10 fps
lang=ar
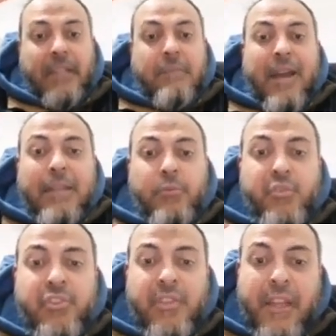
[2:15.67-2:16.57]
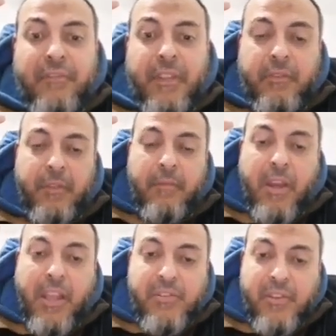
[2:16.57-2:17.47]
لأنك ما علمتوش الصلاة في
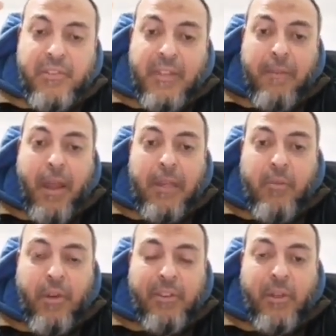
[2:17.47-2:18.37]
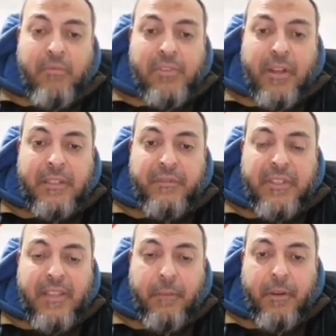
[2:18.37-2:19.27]
كما قال عليه الصلاة والسلام علموا أولادكم الصلاة
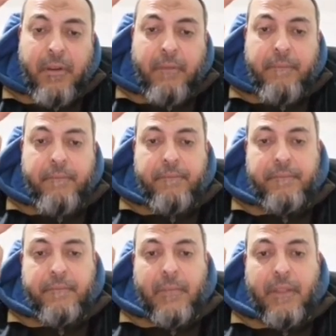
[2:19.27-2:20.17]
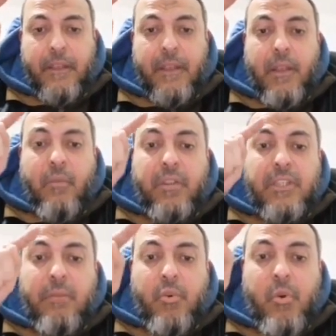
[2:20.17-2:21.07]
في سبع
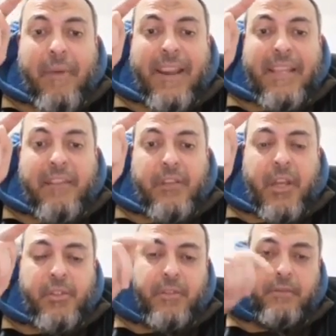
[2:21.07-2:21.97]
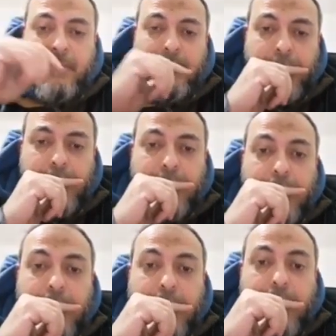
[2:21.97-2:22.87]
واضربوهم عليها في عشر
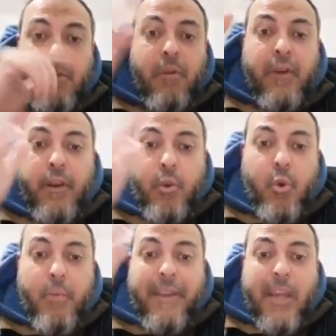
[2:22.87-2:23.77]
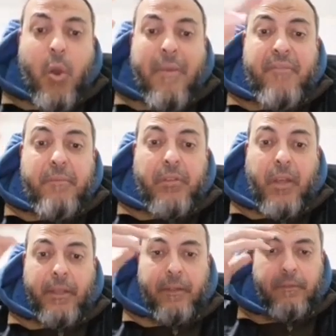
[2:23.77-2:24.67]
وفرقوا بينهما في
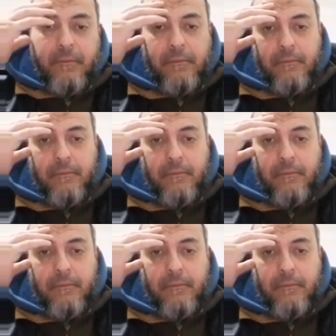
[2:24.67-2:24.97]
المضاجع